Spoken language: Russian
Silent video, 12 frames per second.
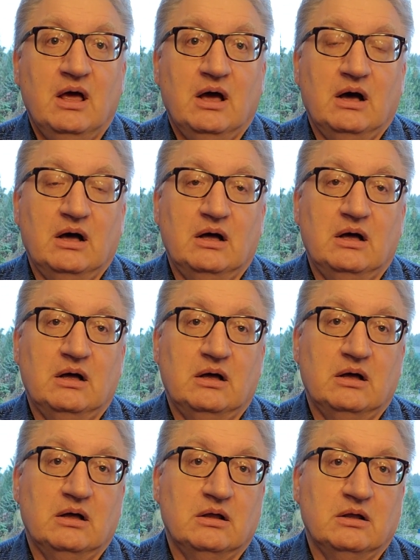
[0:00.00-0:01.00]

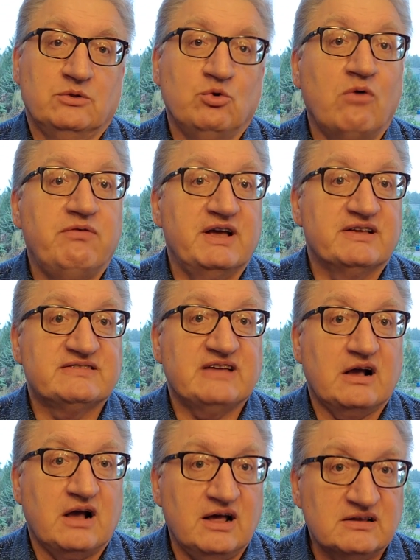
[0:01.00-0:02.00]
э, новые
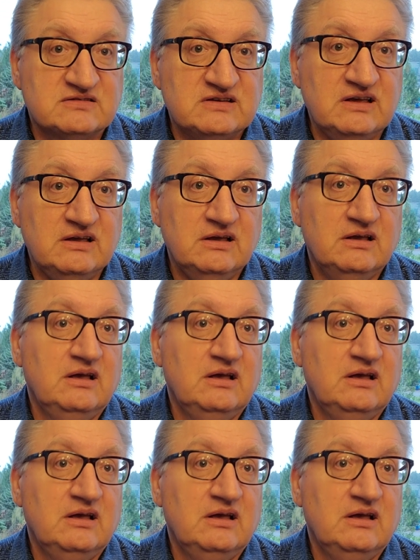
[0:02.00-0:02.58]
заказы,